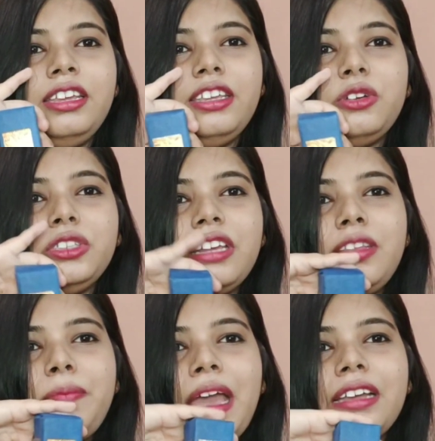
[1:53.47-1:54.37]
ये कुछ
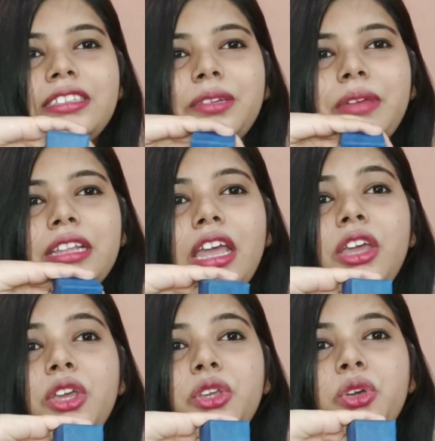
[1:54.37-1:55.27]
ऐसी पैकेजिंग में आता
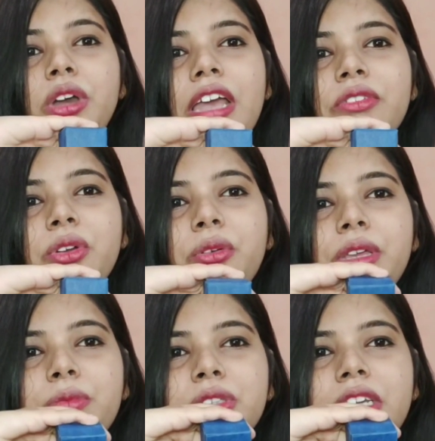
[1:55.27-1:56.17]
है यू गाइज नो
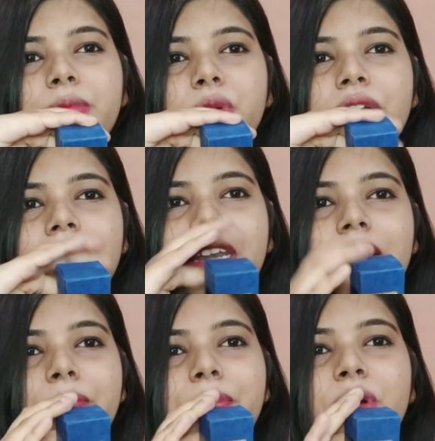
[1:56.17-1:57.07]
कि मुझे ब्लू नेक्टर
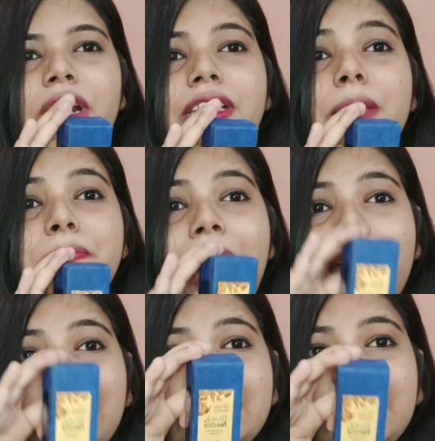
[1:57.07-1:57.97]
के प्रोडक्ट की
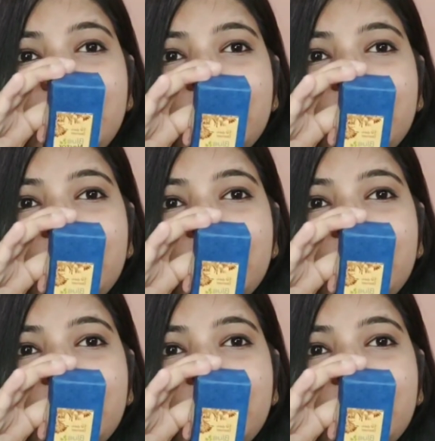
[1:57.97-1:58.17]
पैकेजिंग